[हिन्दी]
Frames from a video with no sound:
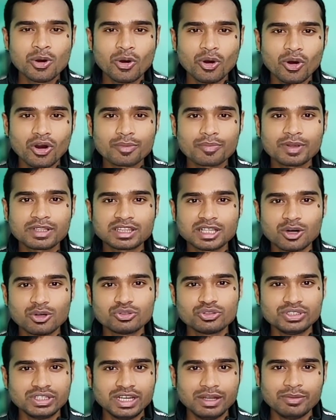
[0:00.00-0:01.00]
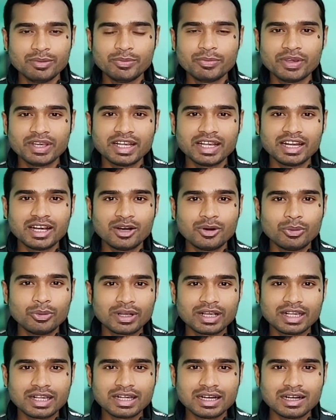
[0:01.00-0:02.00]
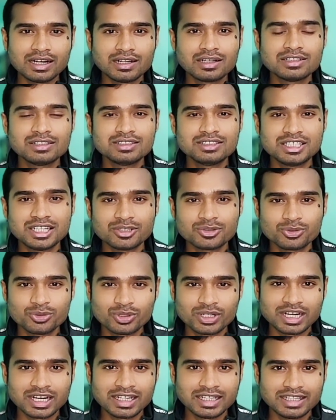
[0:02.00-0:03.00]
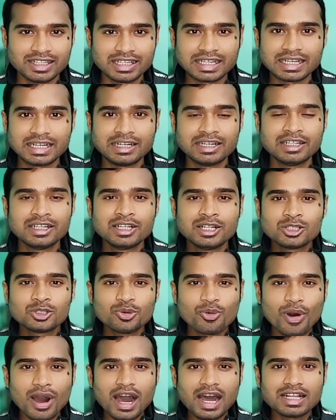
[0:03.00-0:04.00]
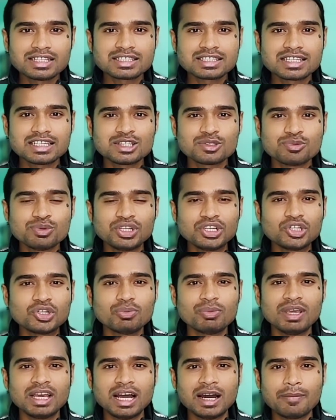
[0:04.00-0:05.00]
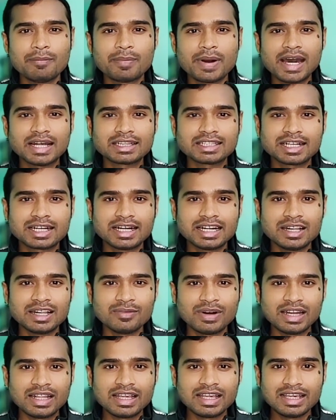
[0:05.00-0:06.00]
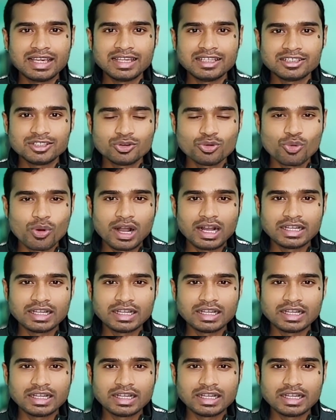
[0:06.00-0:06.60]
और बताओ जलेबी वगैरह हो गया ज़रूर खाइएगा तो आज के इस वीडियो में हम बात करने वाले हैं यू